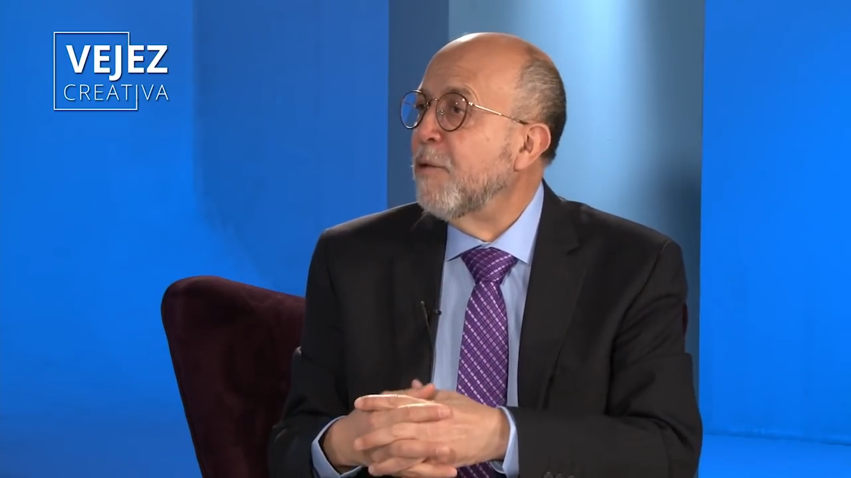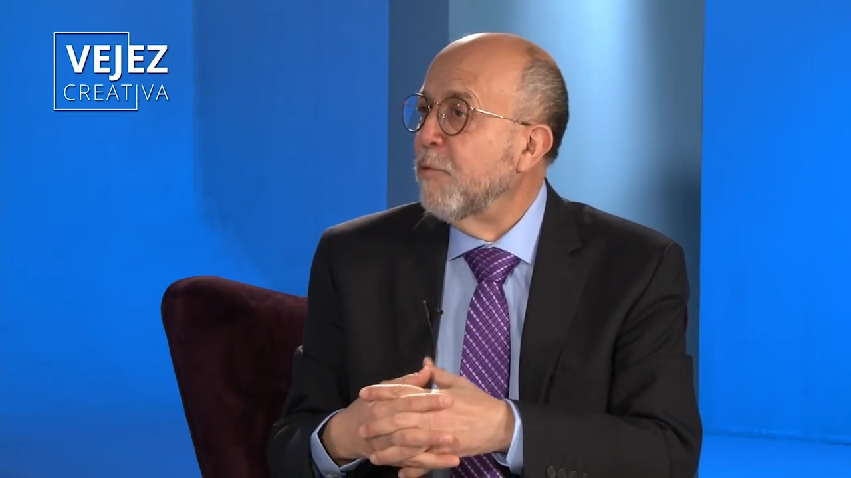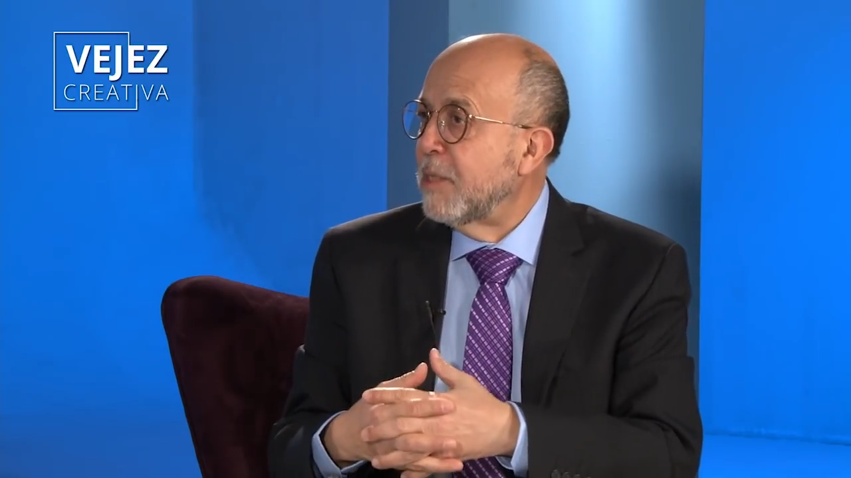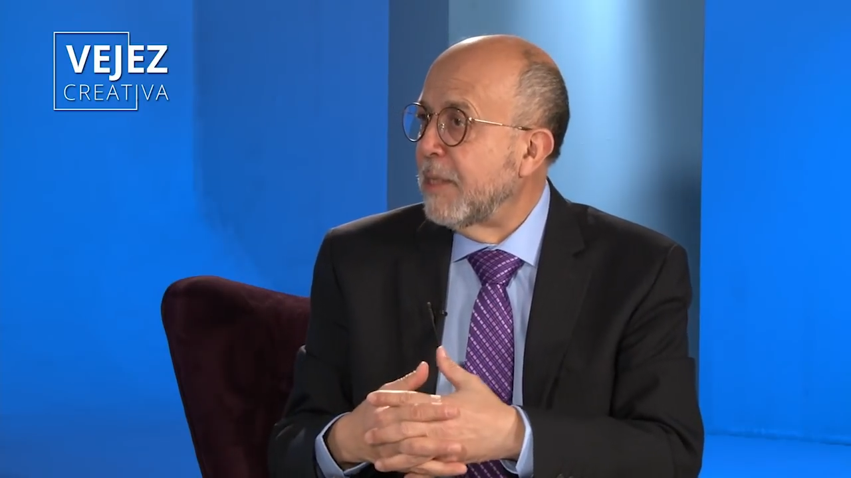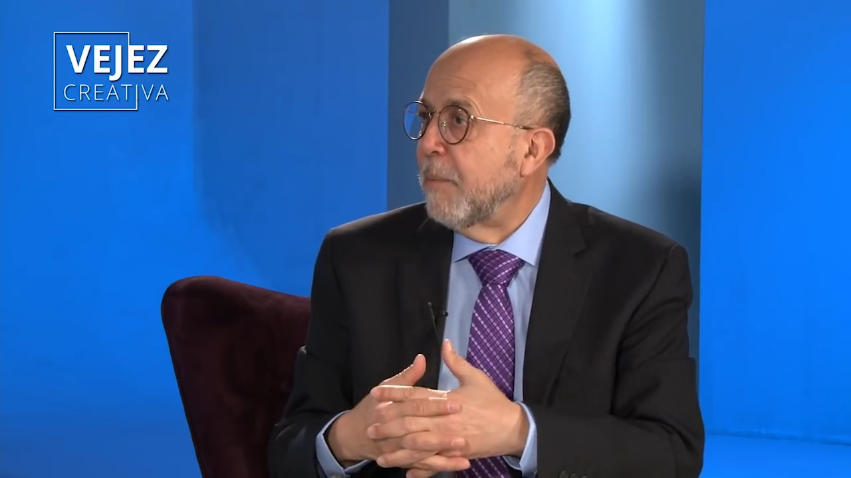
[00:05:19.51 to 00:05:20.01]

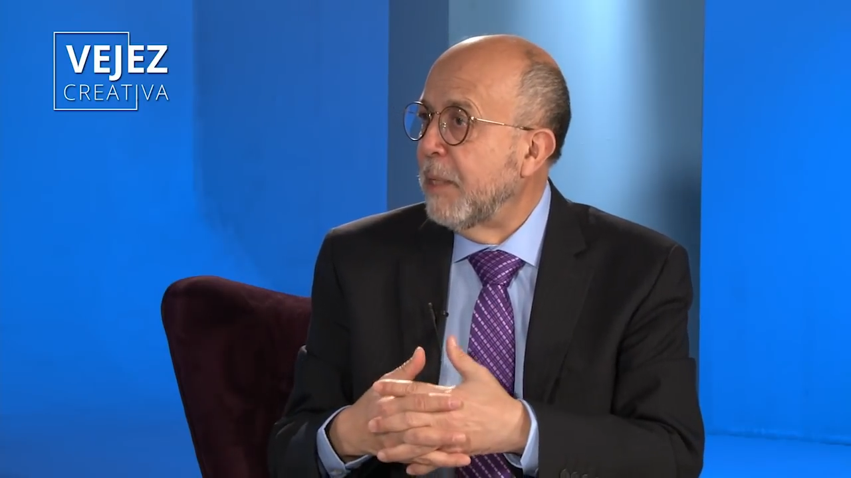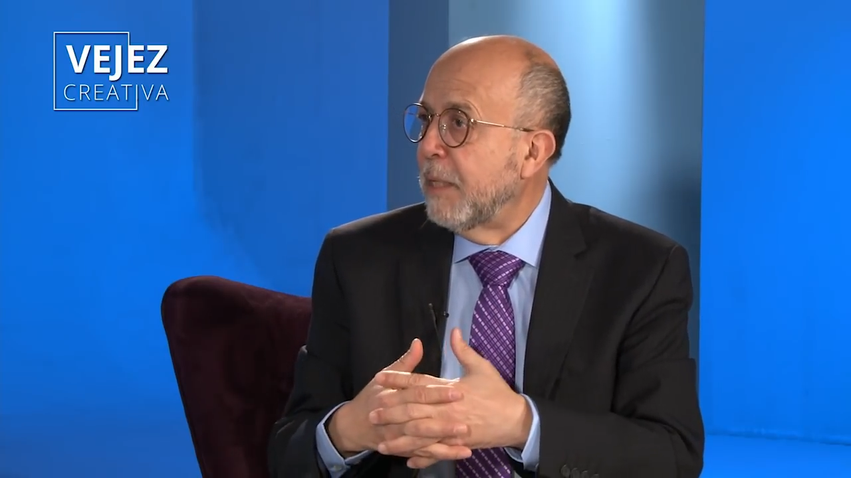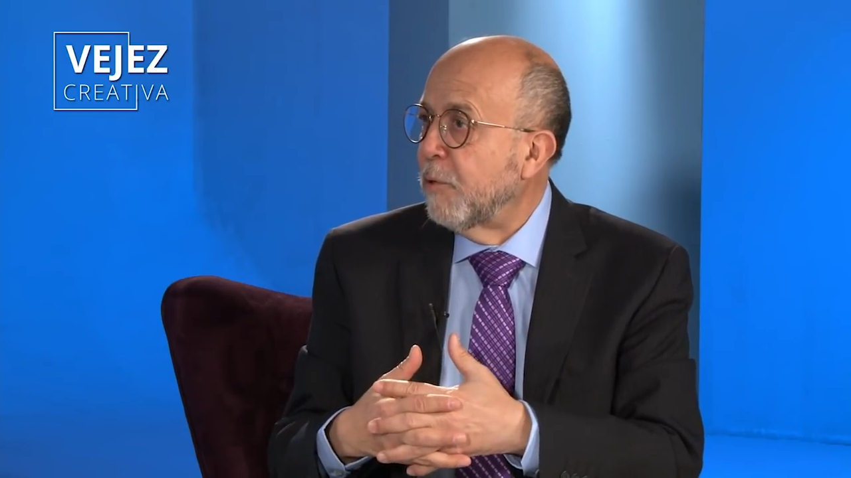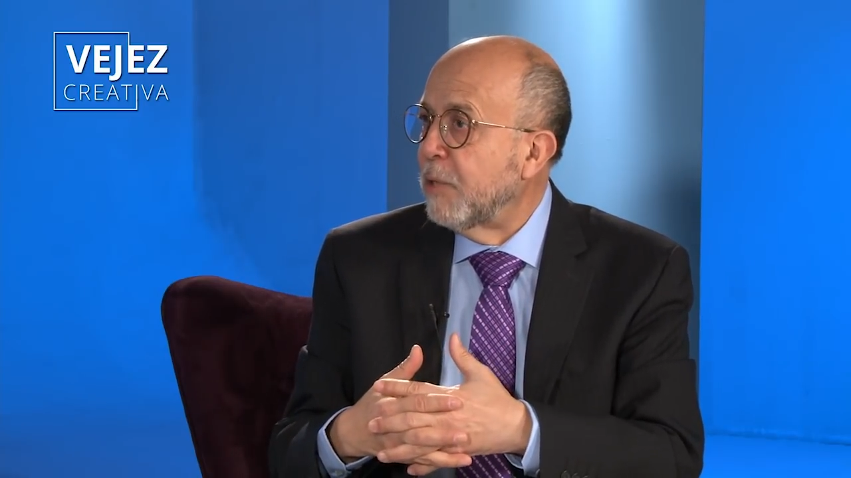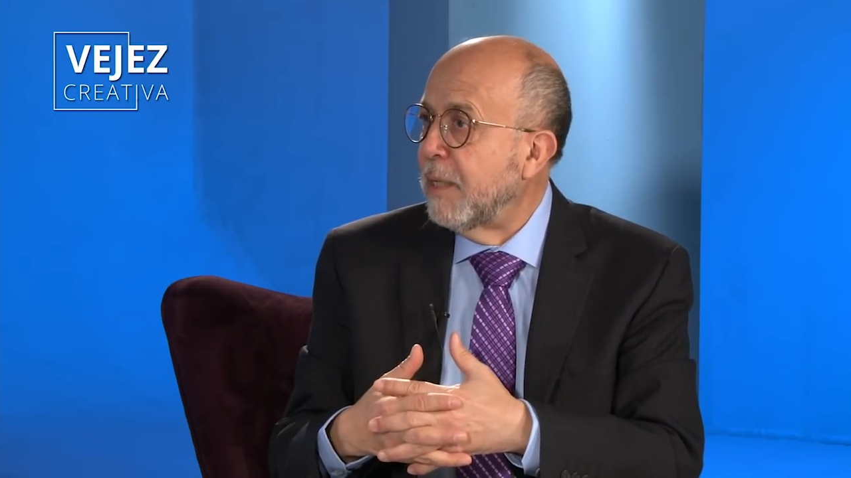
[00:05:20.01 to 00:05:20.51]
nuestra vida
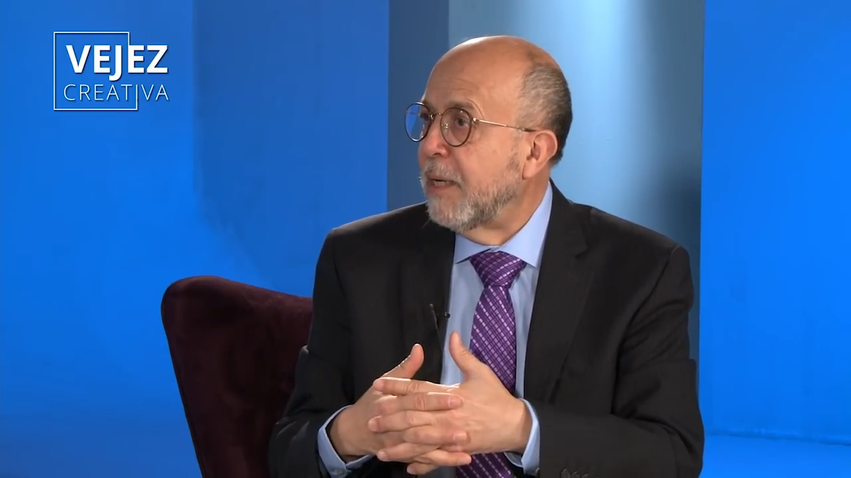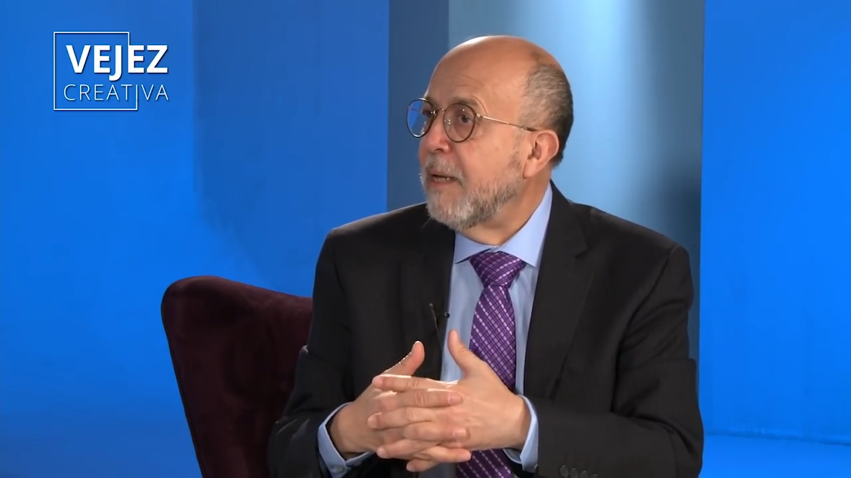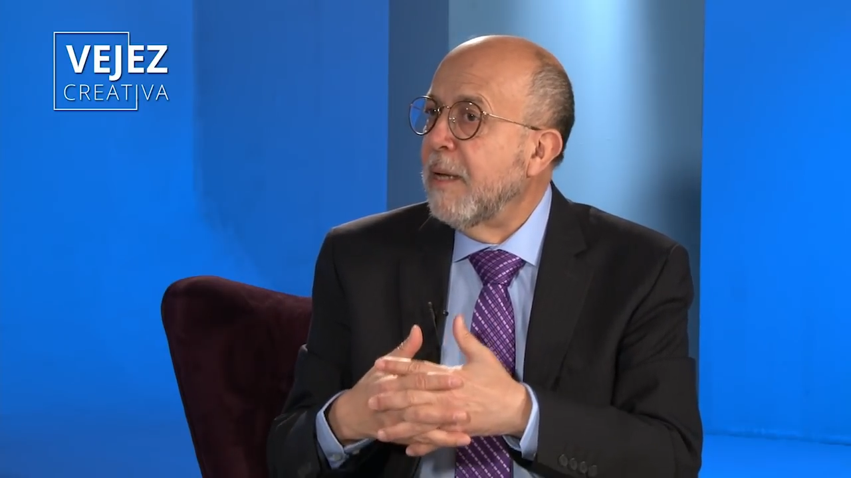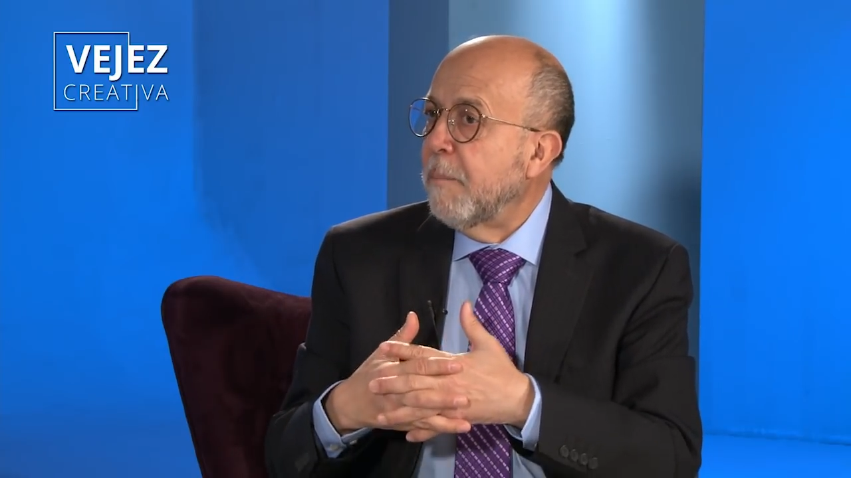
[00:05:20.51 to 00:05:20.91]
erótica,